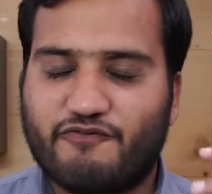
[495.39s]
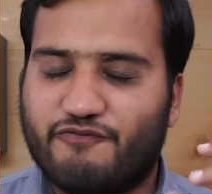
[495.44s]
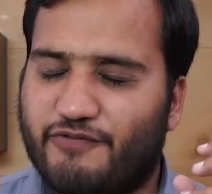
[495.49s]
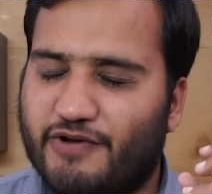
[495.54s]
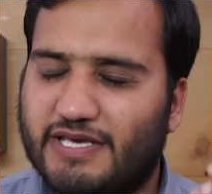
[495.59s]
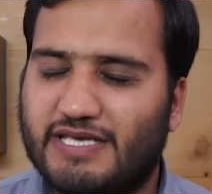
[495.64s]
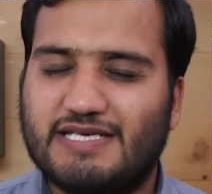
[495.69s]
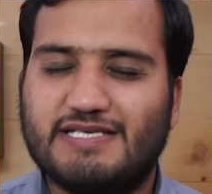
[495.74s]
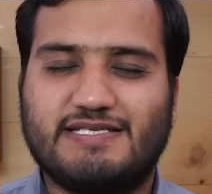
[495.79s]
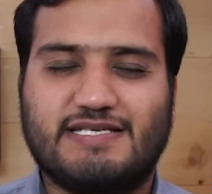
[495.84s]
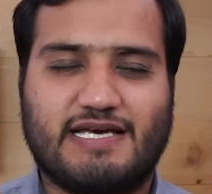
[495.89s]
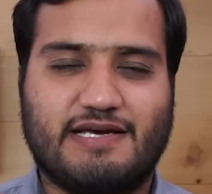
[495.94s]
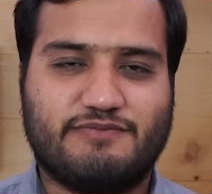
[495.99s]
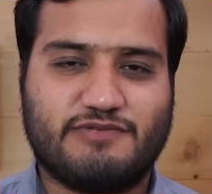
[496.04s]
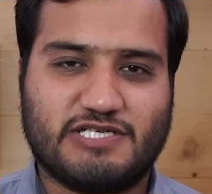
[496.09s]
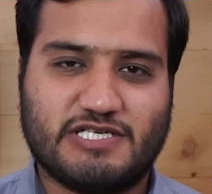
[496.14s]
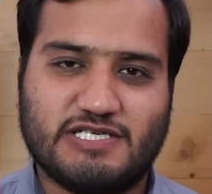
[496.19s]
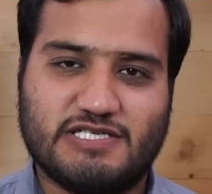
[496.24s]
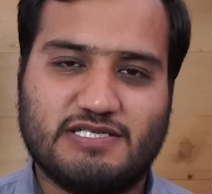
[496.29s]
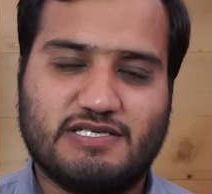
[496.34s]
वही सेम
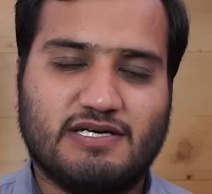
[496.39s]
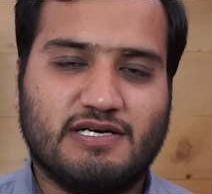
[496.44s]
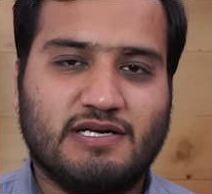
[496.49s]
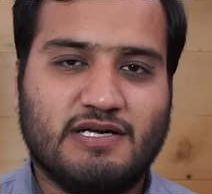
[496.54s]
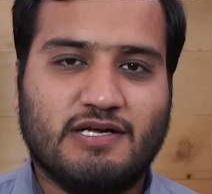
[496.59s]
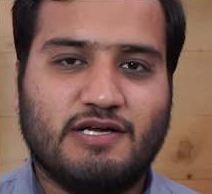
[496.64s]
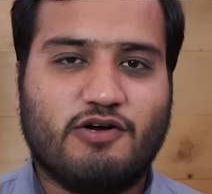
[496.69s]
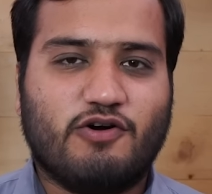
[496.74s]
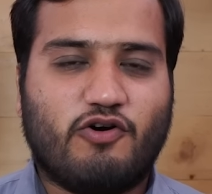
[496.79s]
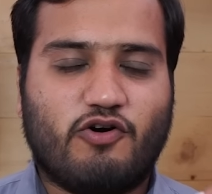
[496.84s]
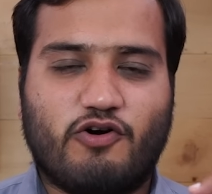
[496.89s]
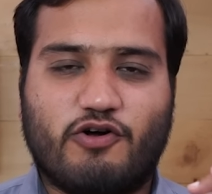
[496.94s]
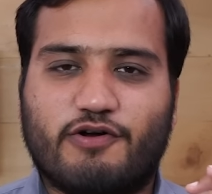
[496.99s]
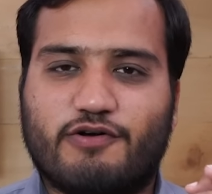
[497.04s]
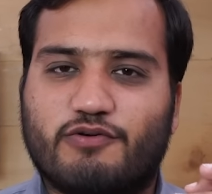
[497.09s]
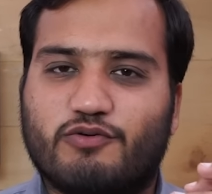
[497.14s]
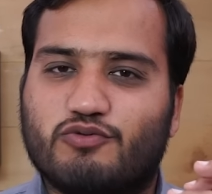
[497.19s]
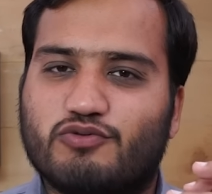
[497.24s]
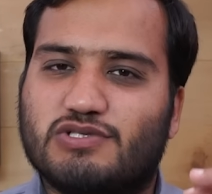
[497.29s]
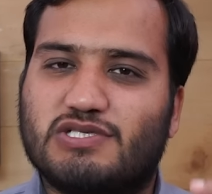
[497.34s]
चीज़ और
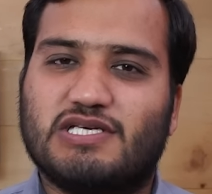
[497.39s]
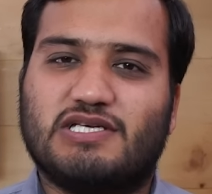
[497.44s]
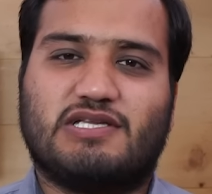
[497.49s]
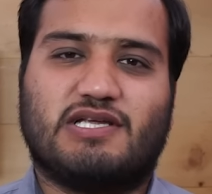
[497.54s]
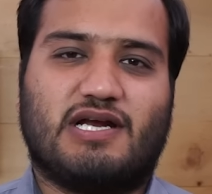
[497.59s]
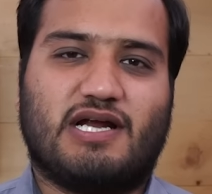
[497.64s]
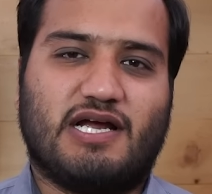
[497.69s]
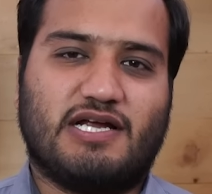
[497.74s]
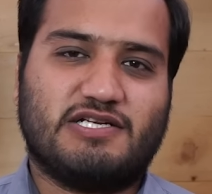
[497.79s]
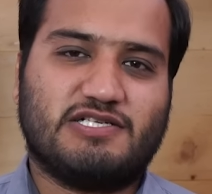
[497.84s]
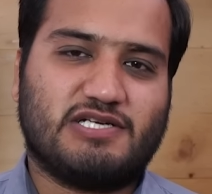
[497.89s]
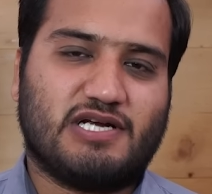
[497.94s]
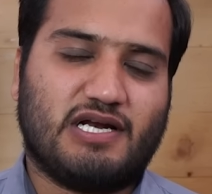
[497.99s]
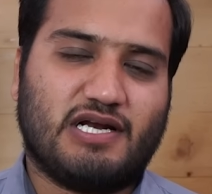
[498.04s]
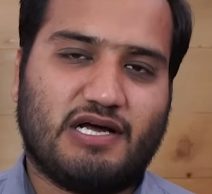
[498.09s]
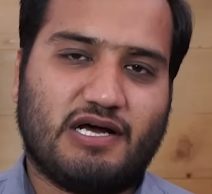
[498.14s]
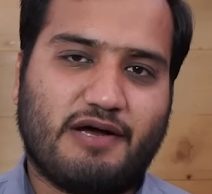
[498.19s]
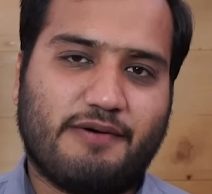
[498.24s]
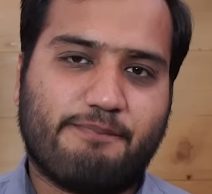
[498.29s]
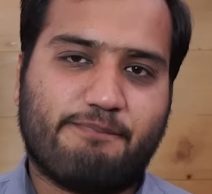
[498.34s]
उसी तरह इन
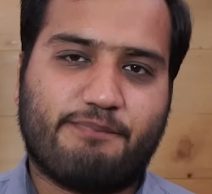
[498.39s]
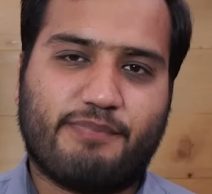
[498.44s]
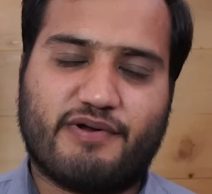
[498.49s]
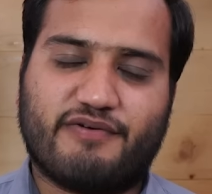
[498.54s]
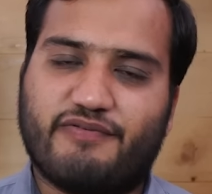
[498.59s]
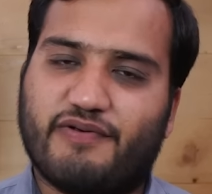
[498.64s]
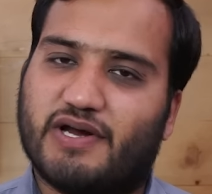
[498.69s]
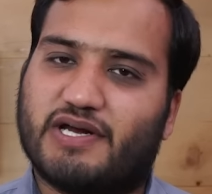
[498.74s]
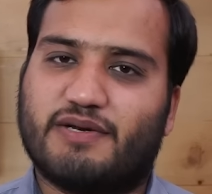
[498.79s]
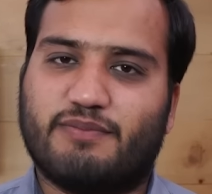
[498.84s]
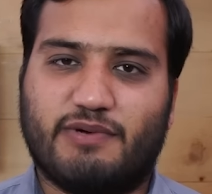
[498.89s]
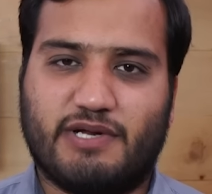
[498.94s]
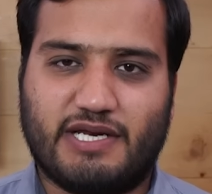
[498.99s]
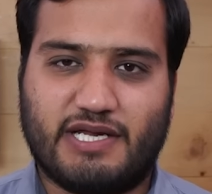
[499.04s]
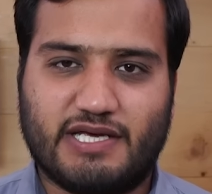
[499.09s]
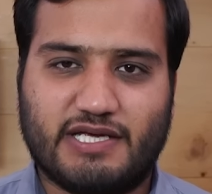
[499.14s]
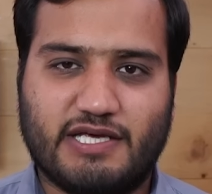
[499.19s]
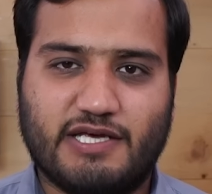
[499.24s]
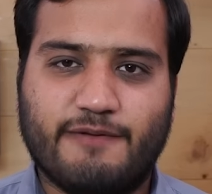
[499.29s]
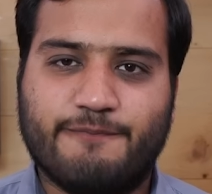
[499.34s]
परफेक्ट
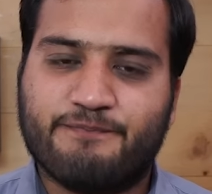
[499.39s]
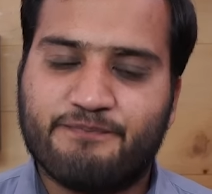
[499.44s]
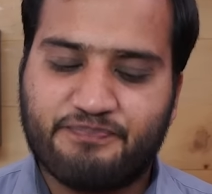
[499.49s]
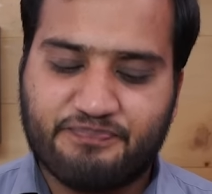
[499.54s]
बनेगी